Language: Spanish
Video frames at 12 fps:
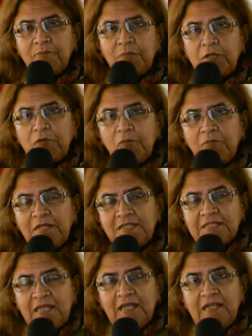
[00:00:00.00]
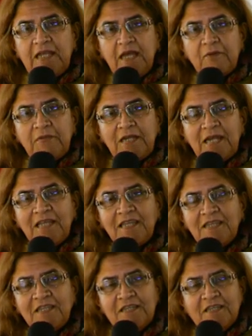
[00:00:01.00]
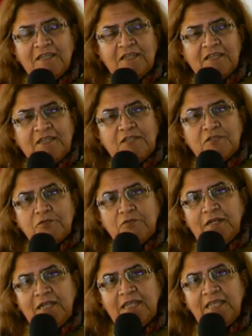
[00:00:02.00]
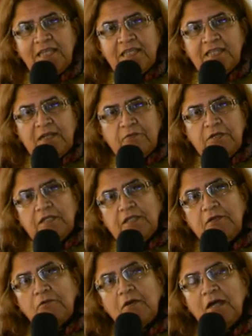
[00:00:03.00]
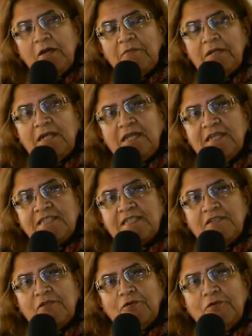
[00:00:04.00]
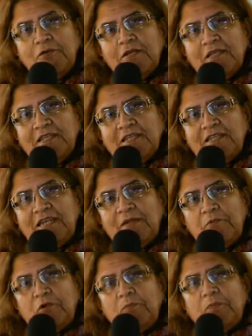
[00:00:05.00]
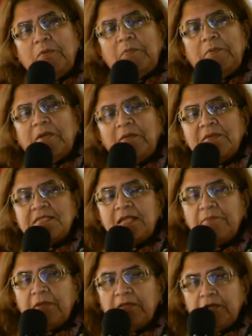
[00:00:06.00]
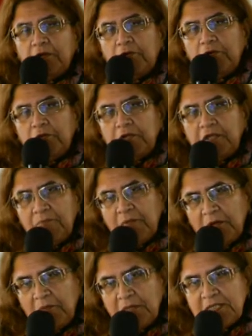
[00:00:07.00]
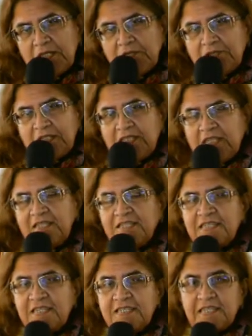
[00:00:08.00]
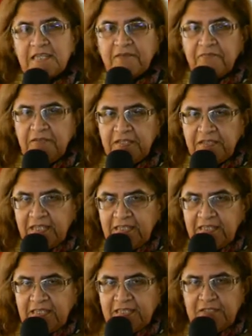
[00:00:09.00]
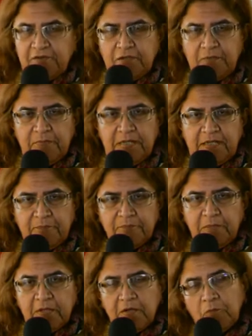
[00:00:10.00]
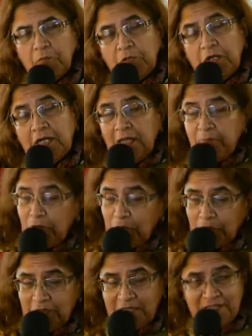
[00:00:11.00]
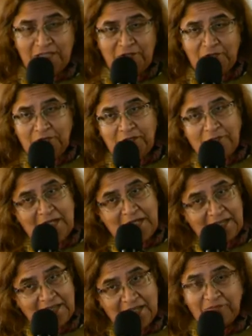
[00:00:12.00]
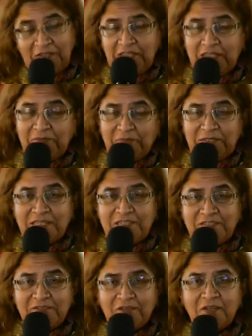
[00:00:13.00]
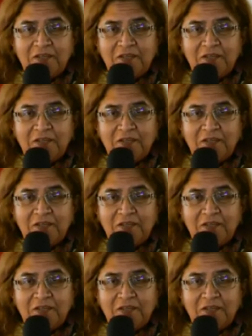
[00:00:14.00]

Mi nombre es Ana Ávila, soy la hija de Laurentino Ávila, el señor que le habló por primera vez al padre Jorge en 1976 de la fiesta esta del señor de Mailín. Bueno, le habló del señor de Mailín, la fiesta después se hizo.